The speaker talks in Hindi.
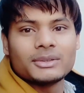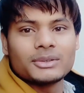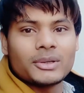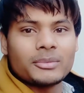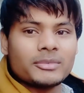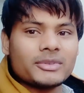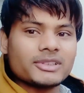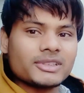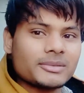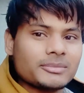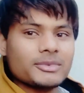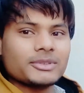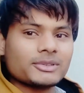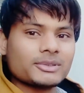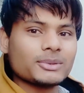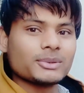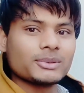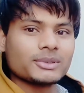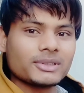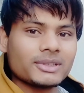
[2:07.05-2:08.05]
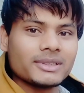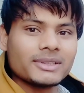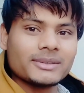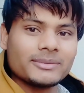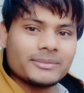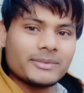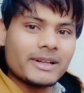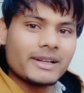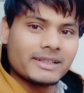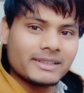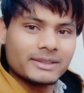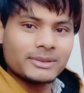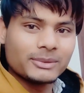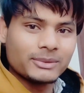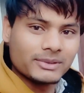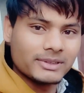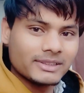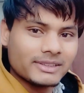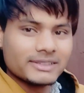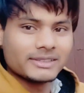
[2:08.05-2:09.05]
तो हम इसी में सोते हैं बैठते
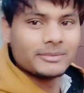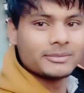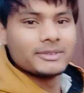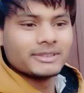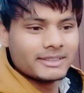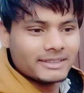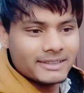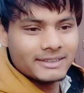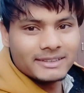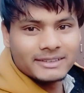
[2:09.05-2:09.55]
उठते हैं इसमें